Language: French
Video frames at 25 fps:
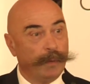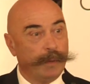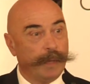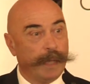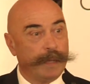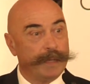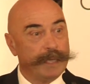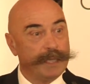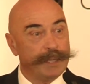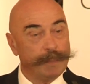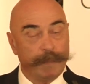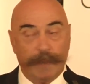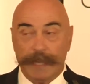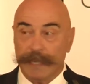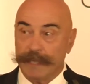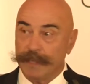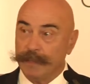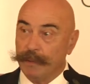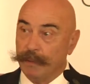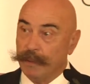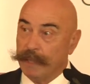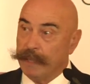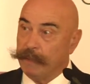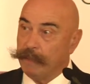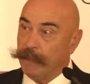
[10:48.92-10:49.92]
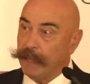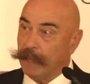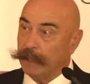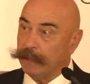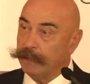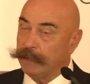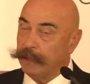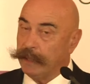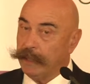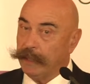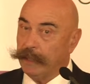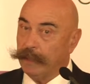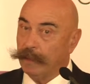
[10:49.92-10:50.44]
un espace de
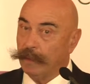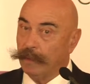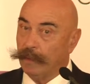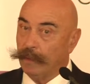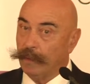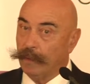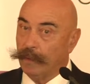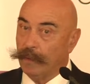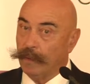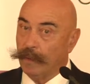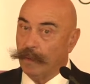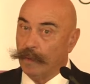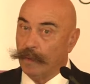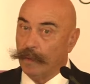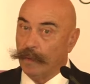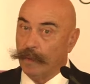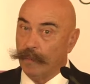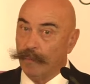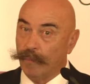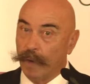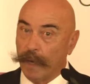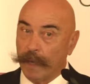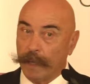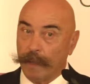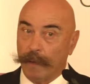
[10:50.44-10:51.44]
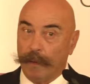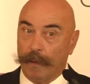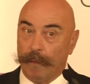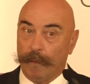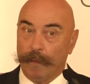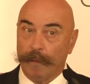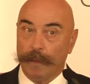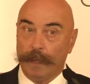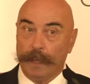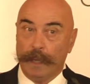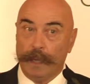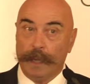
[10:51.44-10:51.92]
liberté euh, moins grand.